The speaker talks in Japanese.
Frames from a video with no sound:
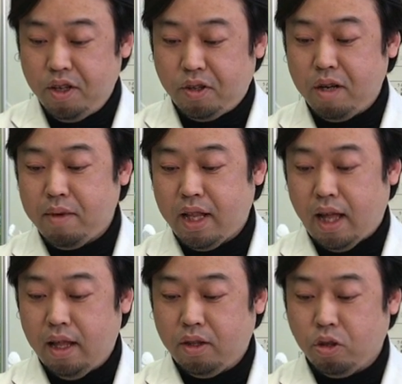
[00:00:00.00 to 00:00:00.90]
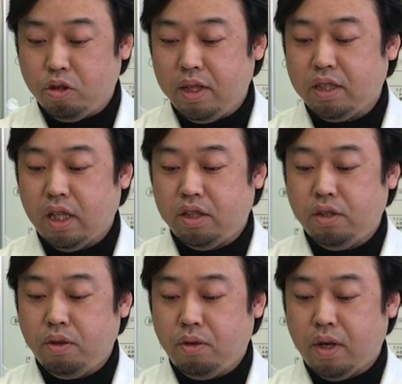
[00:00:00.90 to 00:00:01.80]
これまだ特別な治
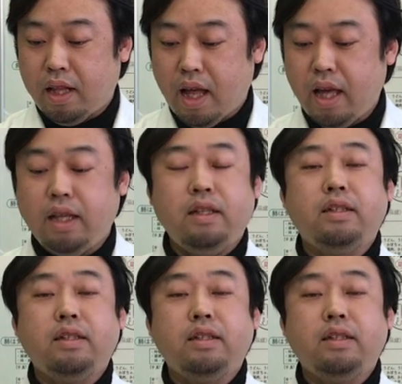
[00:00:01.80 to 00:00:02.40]
療法がないんで